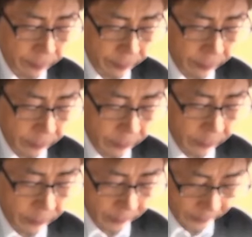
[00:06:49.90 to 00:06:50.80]

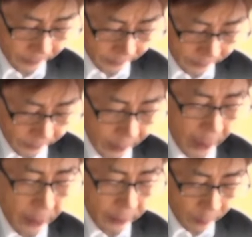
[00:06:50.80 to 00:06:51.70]
早々に飯を
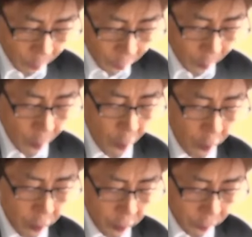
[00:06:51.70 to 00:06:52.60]
食ってしまっ
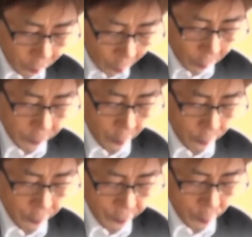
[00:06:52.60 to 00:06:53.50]
て孫十
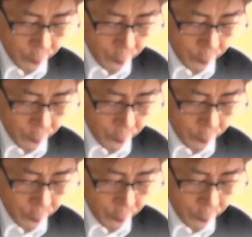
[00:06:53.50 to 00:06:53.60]
郎は